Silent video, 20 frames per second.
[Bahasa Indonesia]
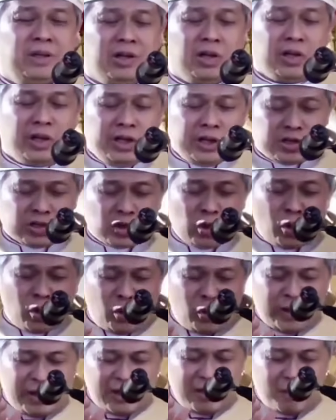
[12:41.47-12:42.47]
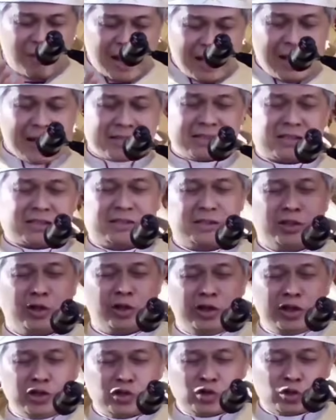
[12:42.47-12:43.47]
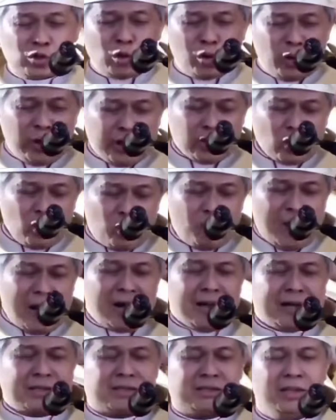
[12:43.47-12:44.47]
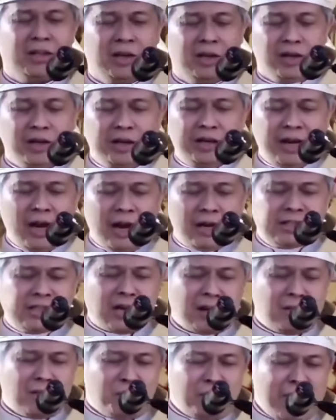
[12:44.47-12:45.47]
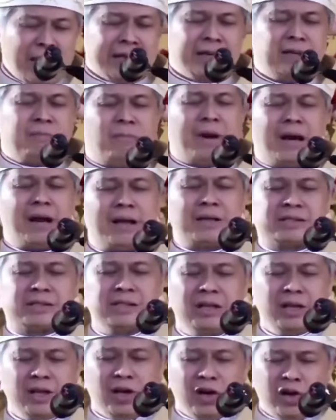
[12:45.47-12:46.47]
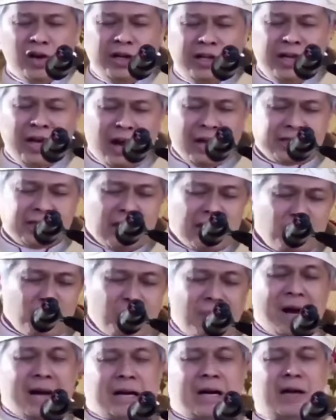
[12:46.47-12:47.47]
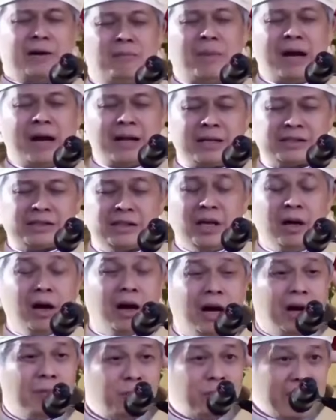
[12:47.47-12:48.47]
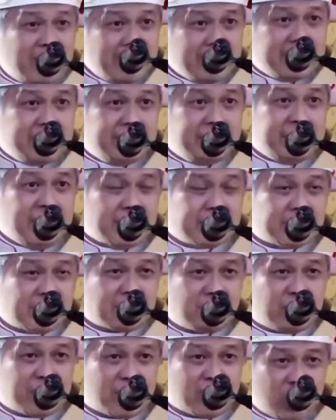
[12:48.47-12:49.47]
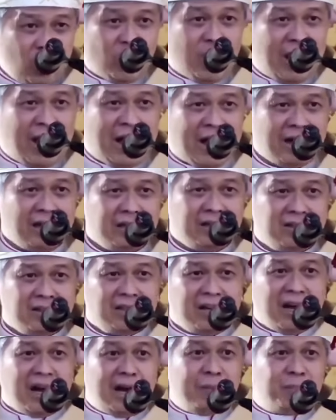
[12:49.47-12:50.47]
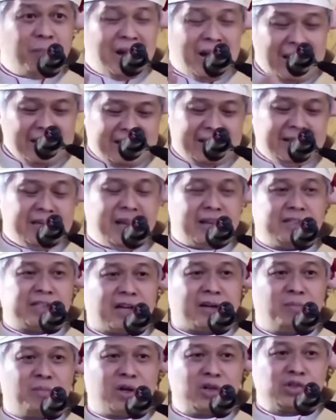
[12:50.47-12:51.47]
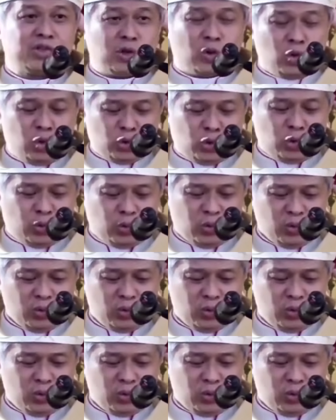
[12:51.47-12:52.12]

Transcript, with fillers: Disuruh ini malas, disuruh itu malas, diajak main malas, diajak makan malas, apalagi diajak berdoa, apalagi diajak bersekutu.